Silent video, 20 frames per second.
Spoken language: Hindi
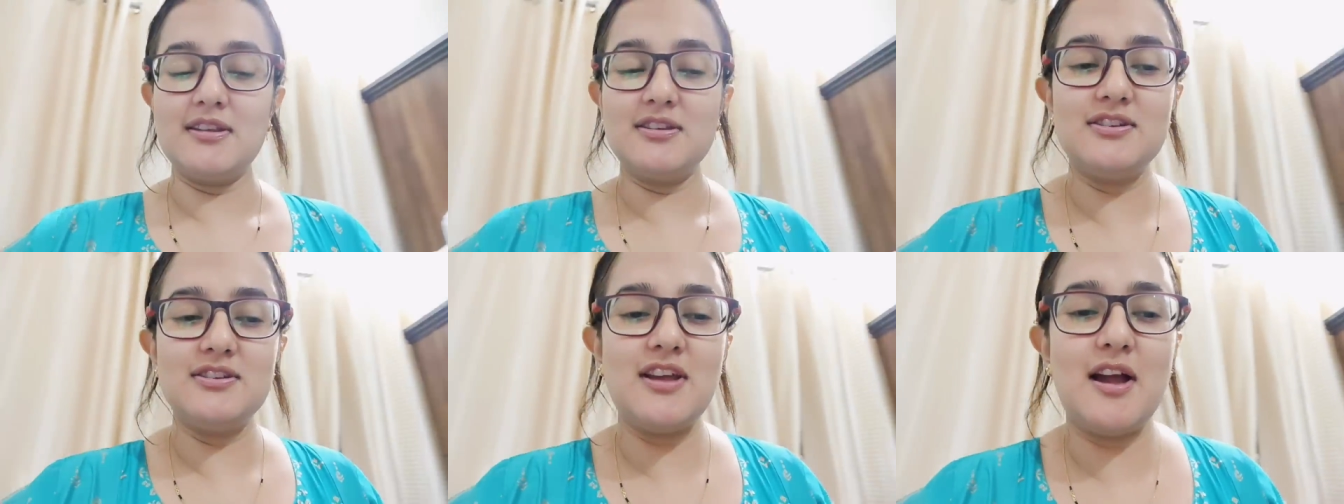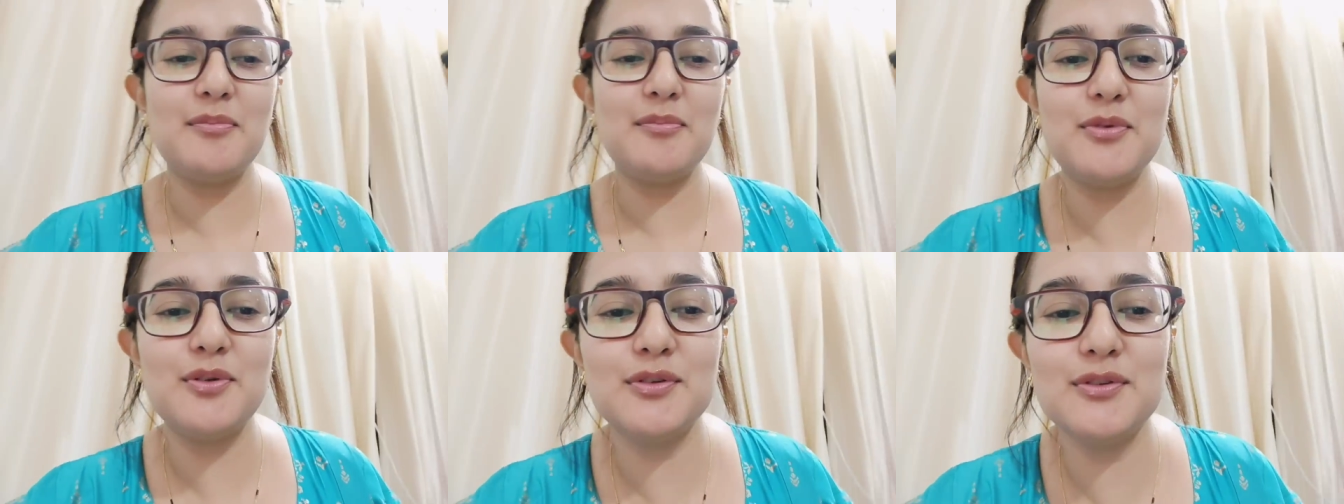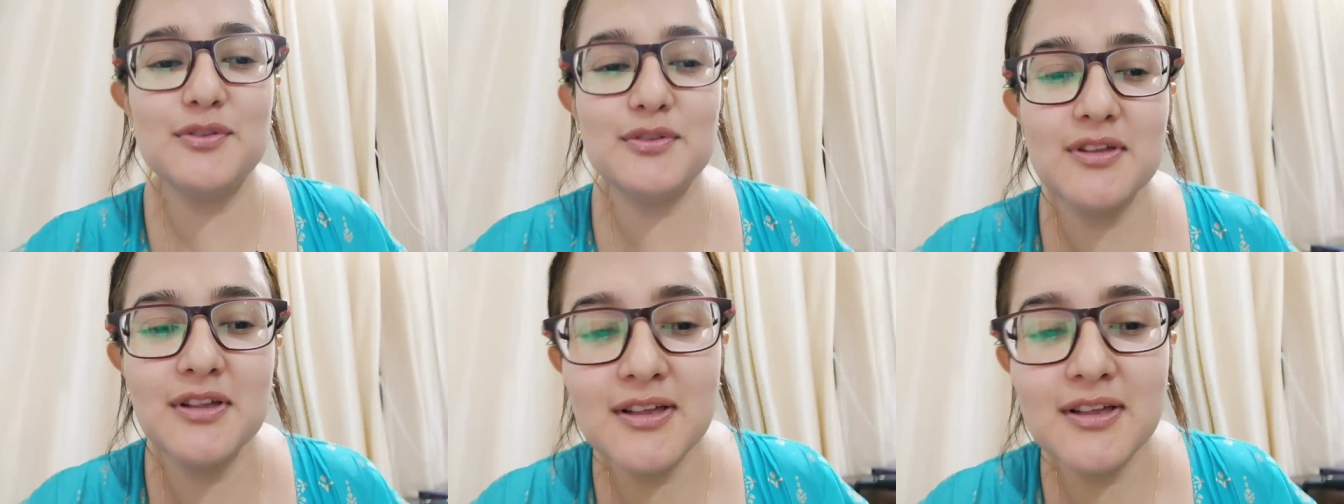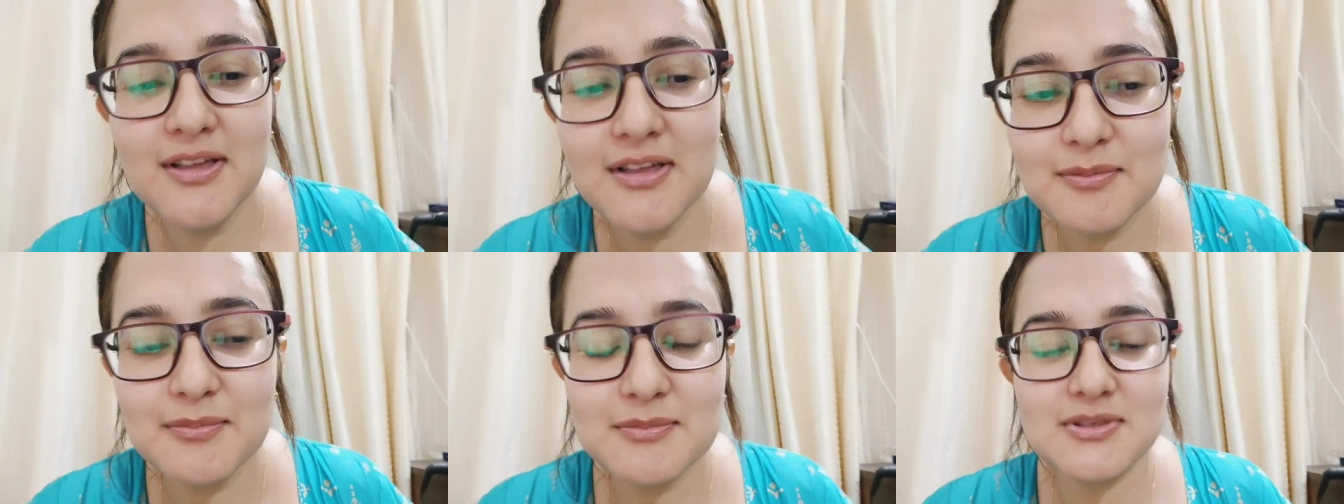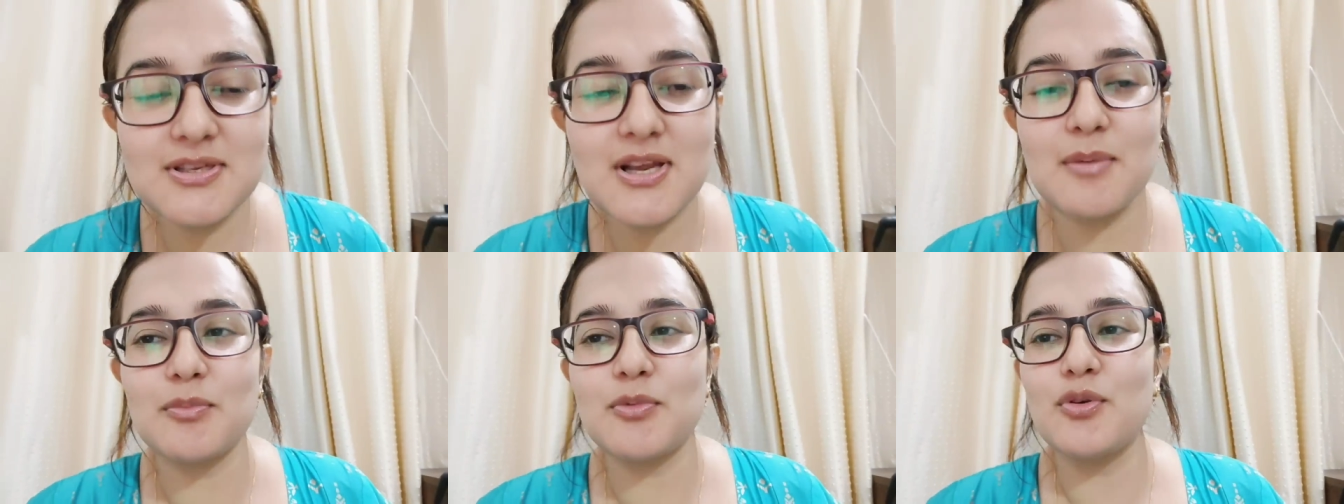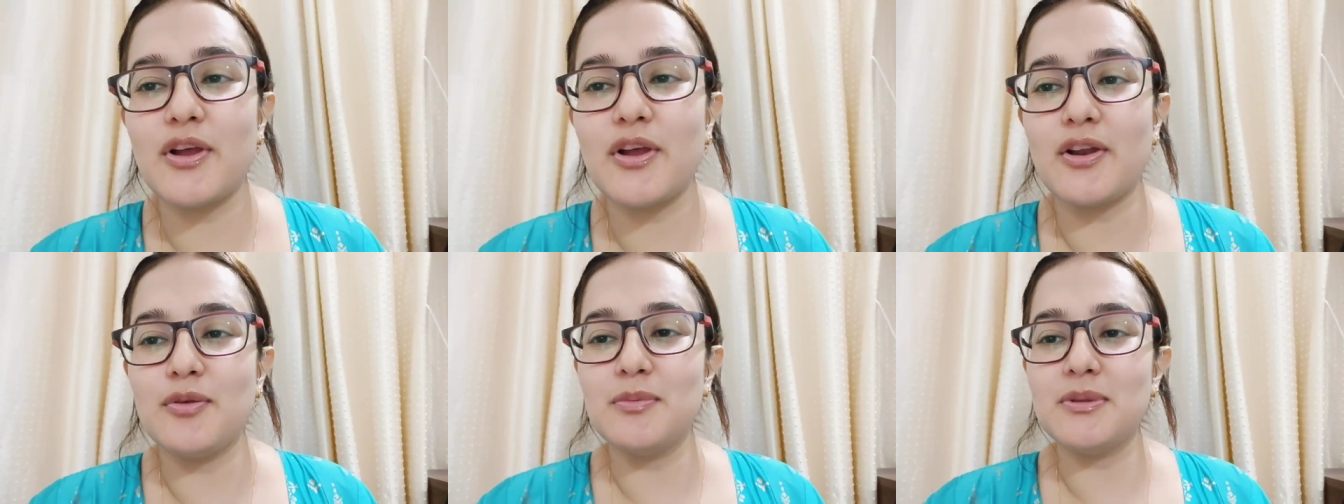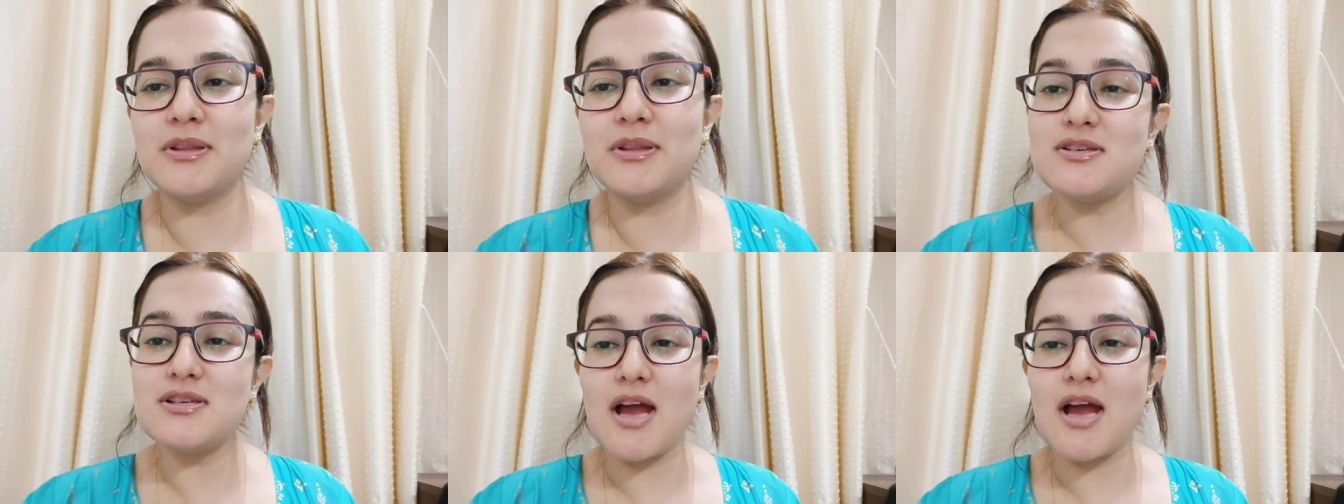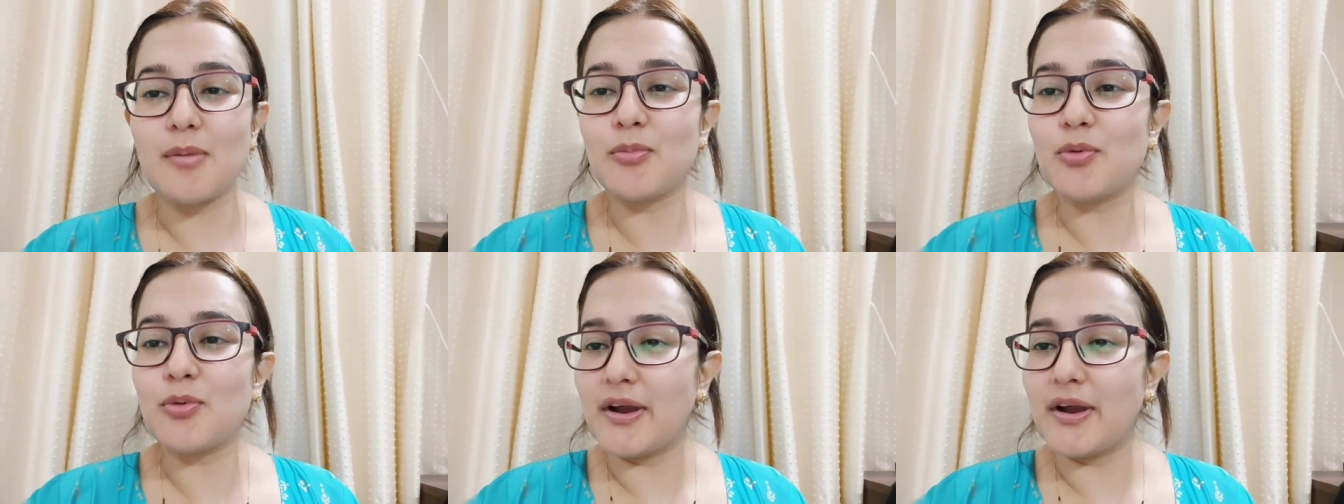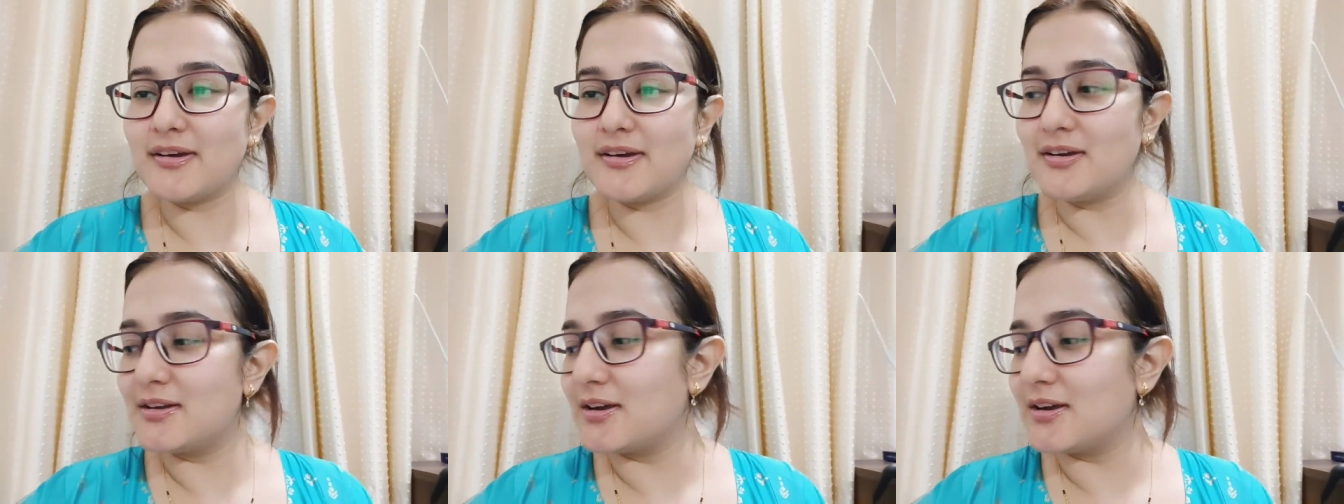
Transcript: शाम को शाम को कह रही हूँ मतलब शाम को एडिट